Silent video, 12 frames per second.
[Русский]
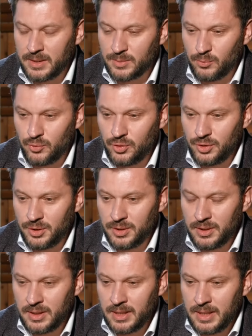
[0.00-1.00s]
с
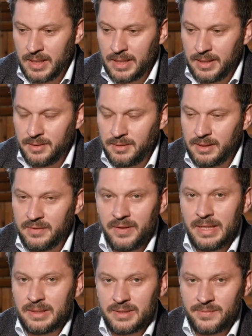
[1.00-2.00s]
мужчиной не
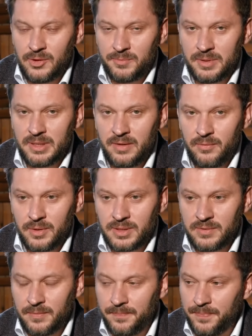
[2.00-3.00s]
говорят о своем
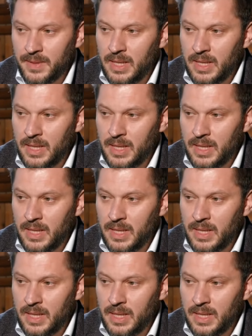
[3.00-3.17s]
недовольстве.